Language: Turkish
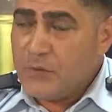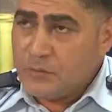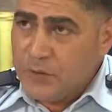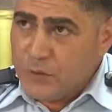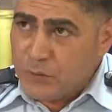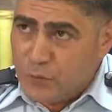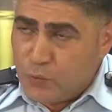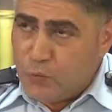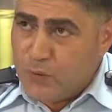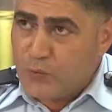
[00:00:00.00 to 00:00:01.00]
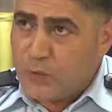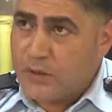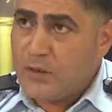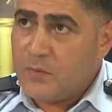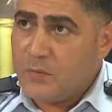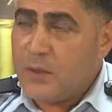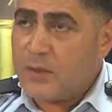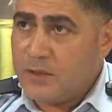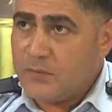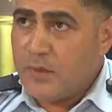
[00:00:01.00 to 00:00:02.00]
bir durma duraklama
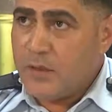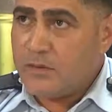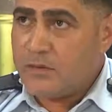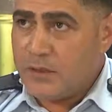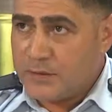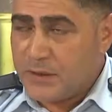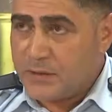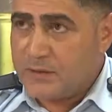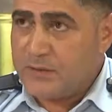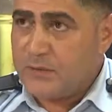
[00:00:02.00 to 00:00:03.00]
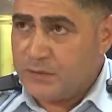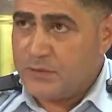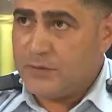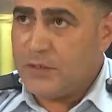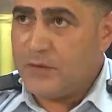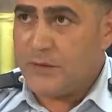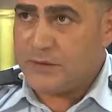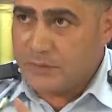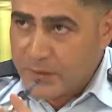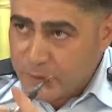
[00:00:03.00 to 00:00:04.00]
park etme yasaktır
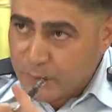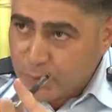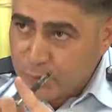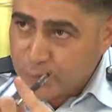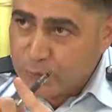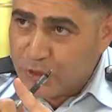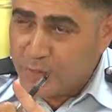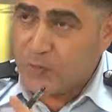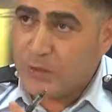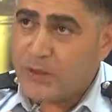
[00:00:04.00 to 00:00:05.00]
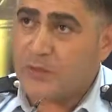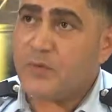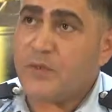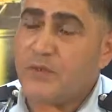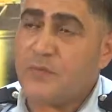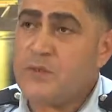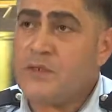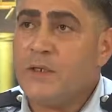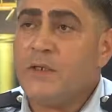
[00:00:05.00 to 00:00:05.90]
levhası vardır bu çarpı olarak bildiğimiz.